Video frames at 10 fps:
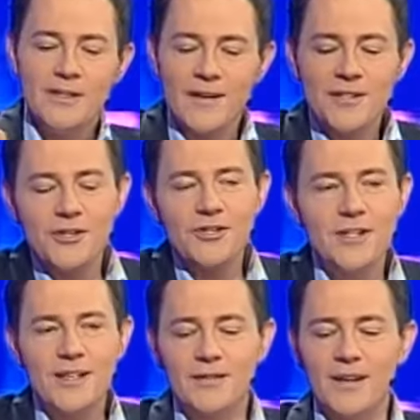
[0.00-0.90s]

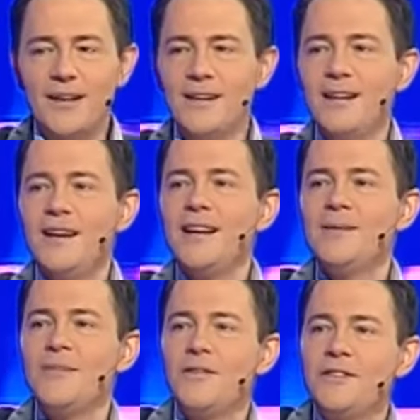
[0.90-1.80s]
22.
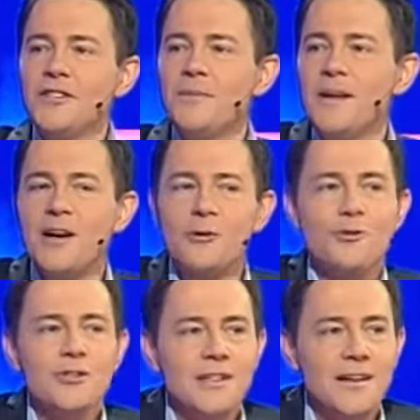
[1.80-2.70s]
Bo widzę, że pana
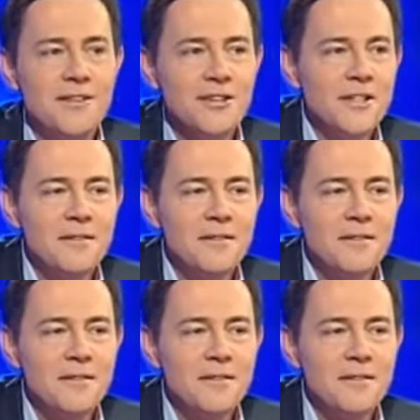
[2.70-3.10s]
najpierw kusi, dwadzieścia